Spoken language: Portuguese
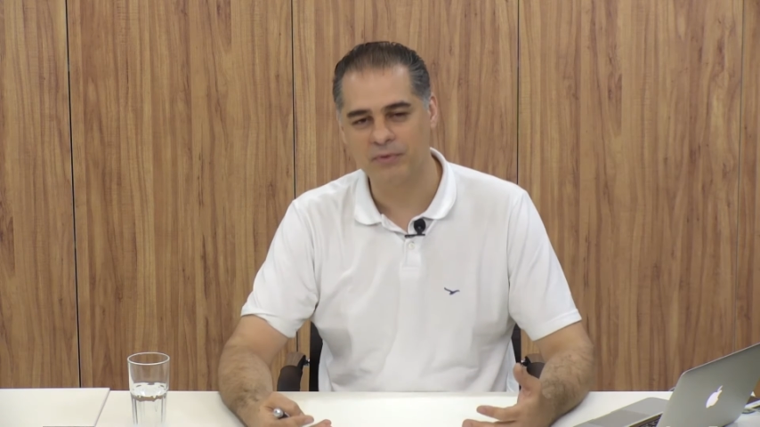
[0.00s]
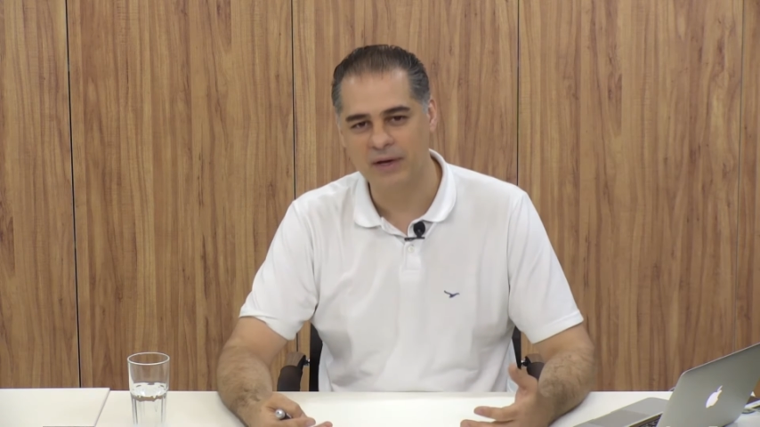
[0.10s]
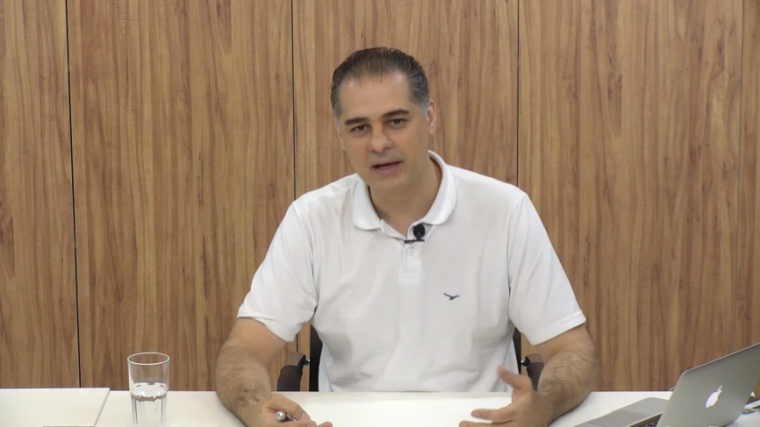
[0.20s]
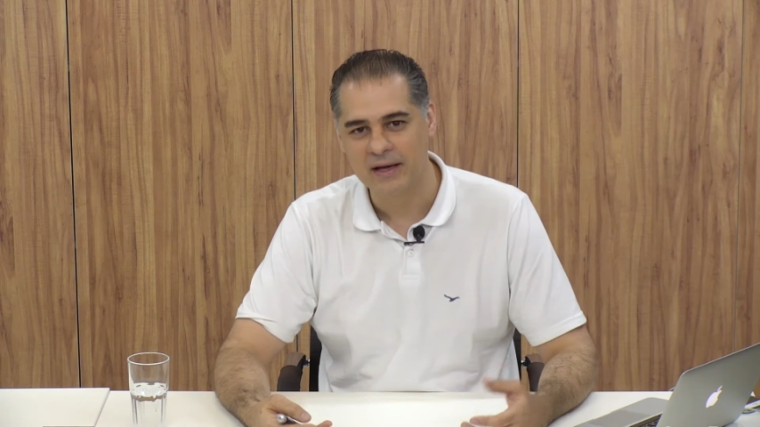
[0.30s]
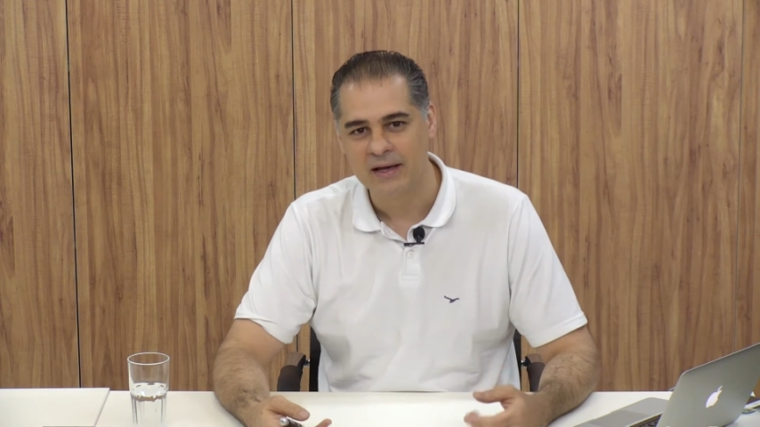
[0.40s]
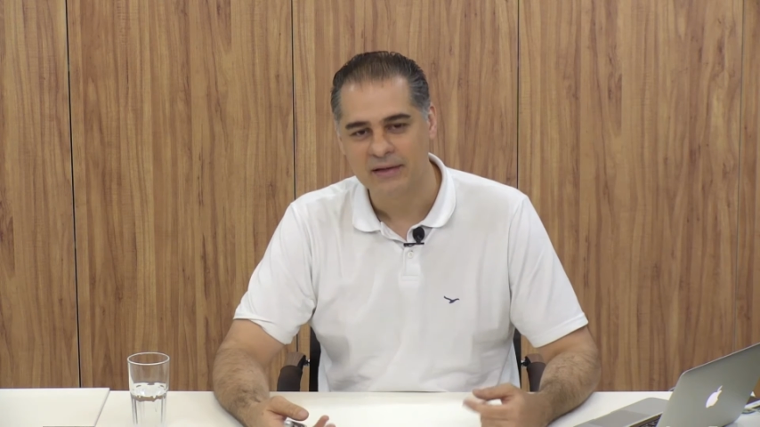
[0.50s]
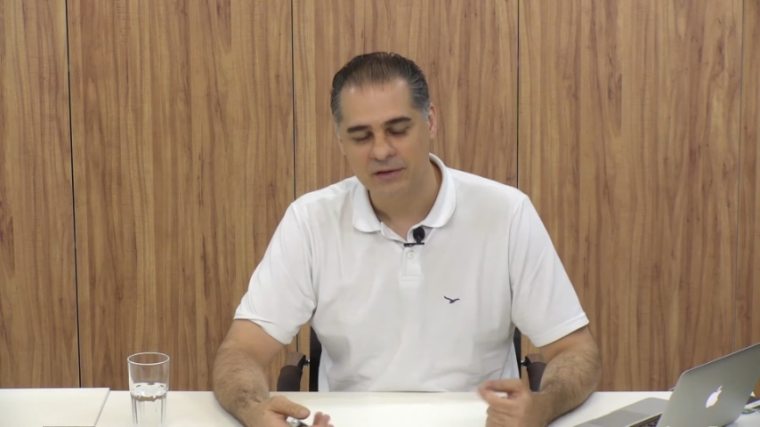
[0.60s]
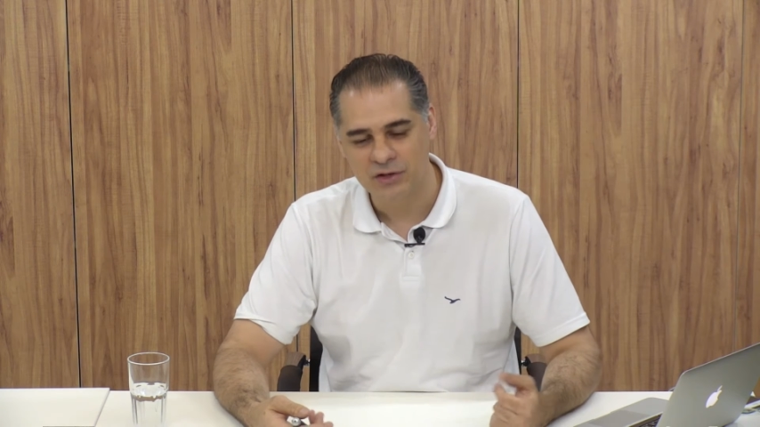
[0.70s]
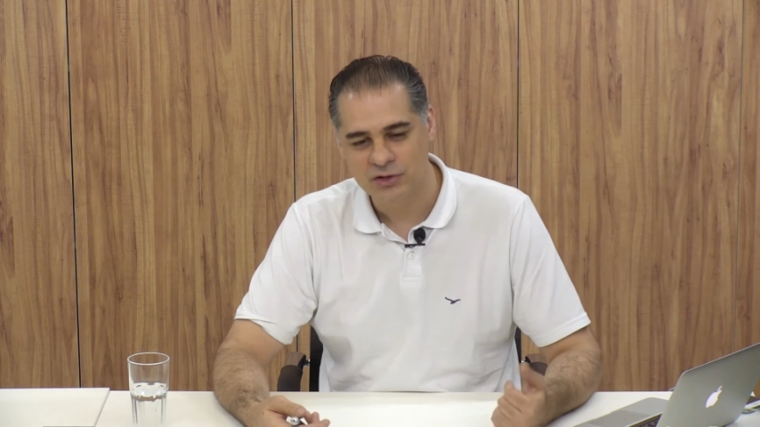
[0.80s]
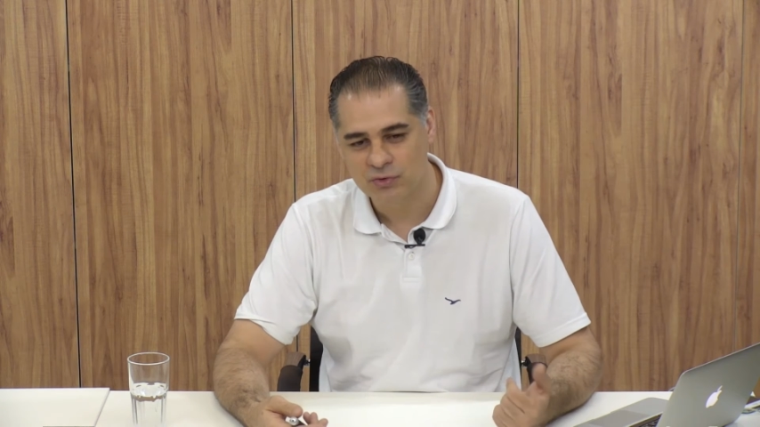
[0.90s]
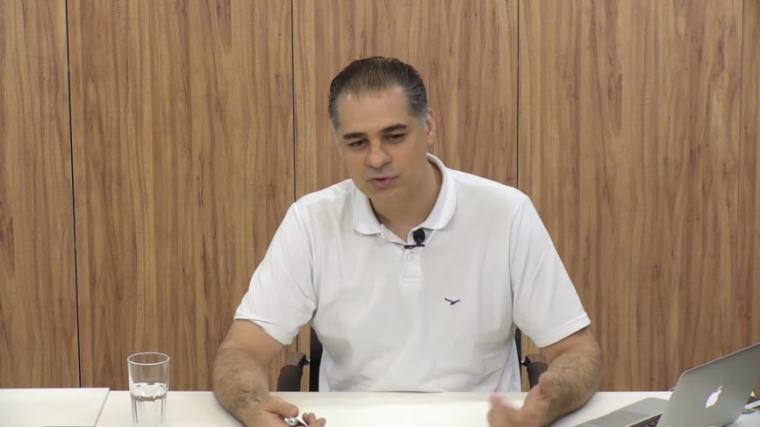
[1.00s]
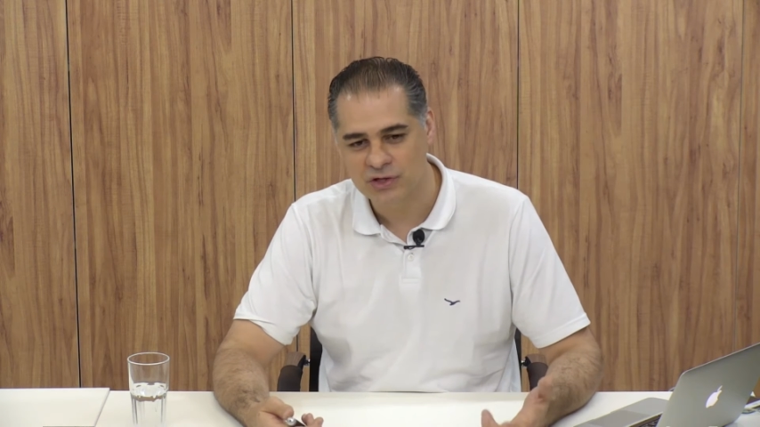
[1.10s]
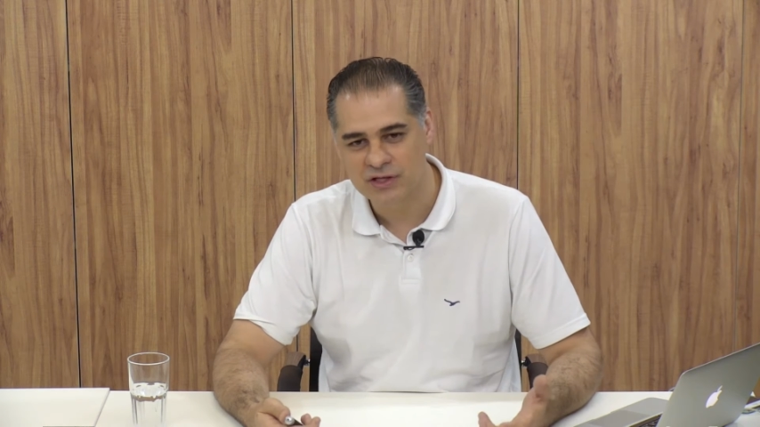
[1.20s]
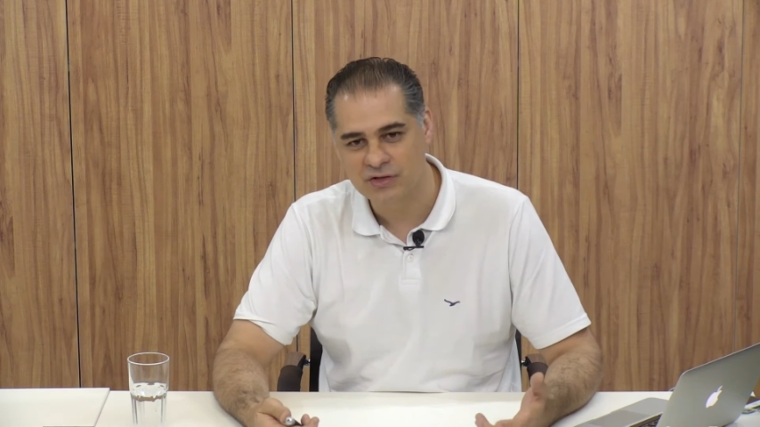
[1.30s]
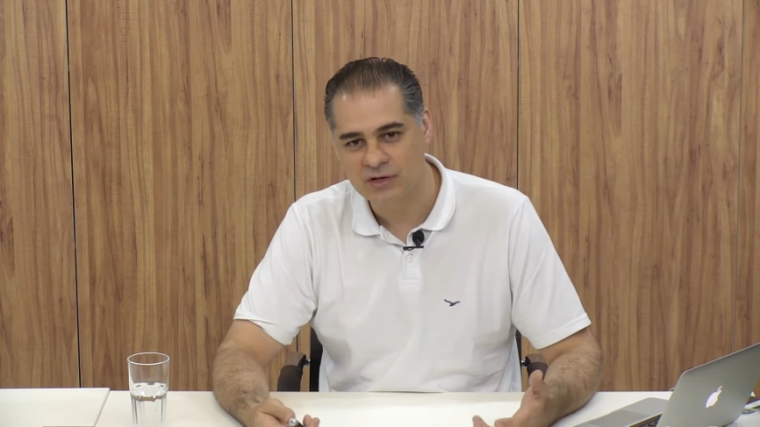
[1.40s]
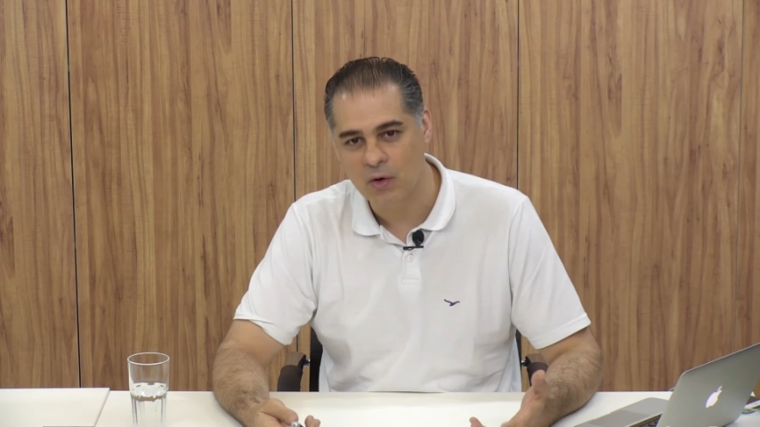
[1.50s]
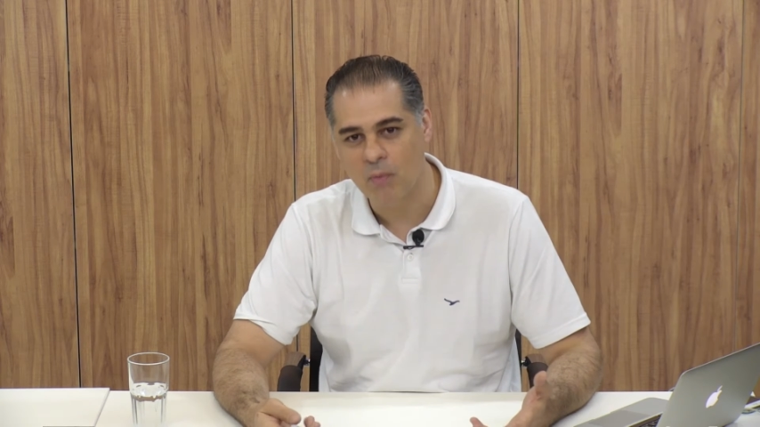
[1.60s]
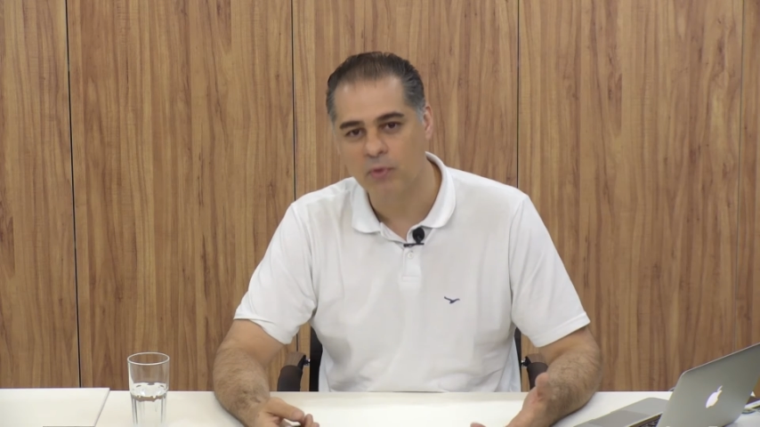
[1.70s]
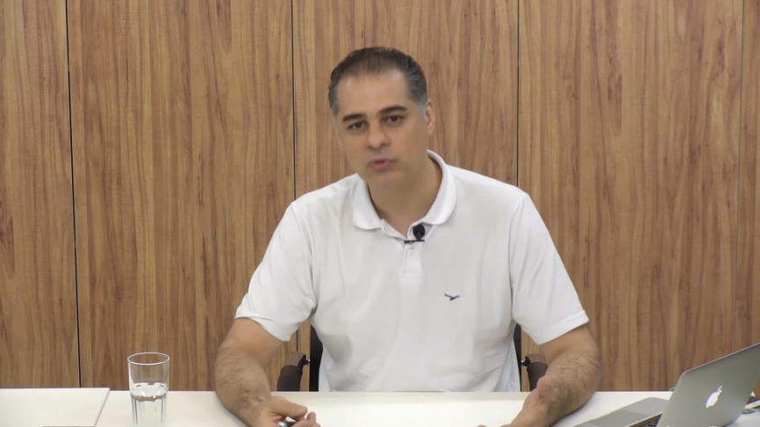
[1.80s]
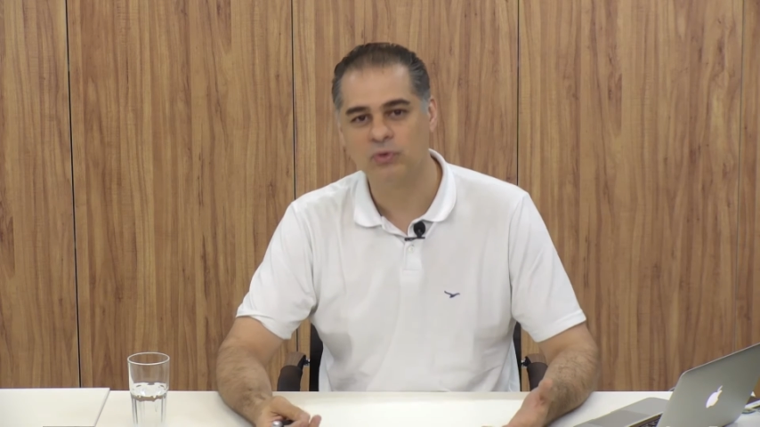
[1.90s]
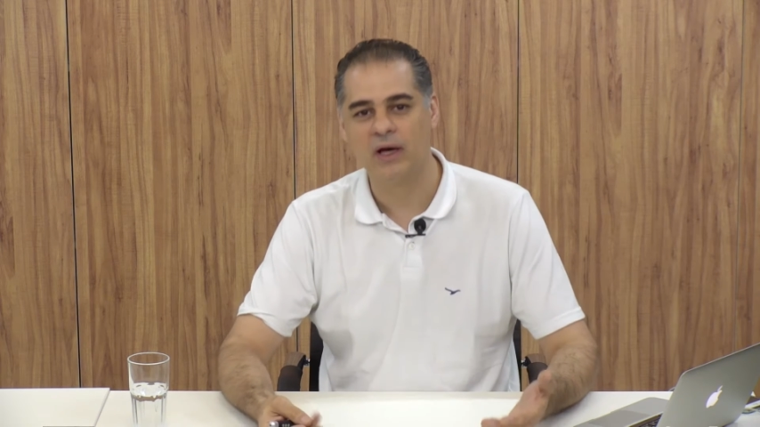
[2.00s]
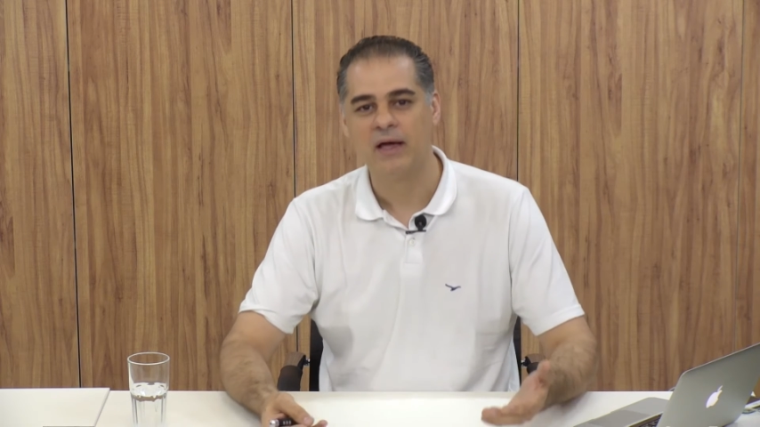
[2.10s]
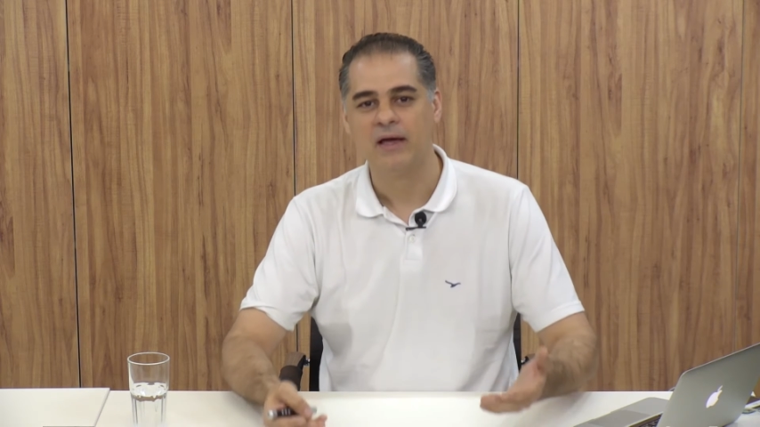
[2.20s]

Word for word: Né? Então a gente utiliza isso na acupuntura